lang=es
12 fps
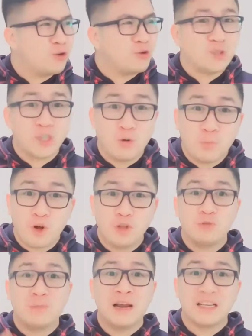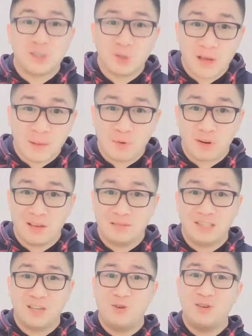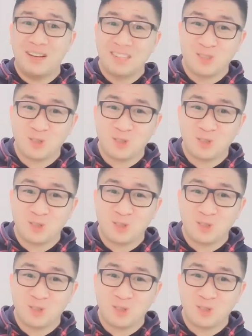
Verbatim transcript: conocer un poquito más la ciudad, porque señores,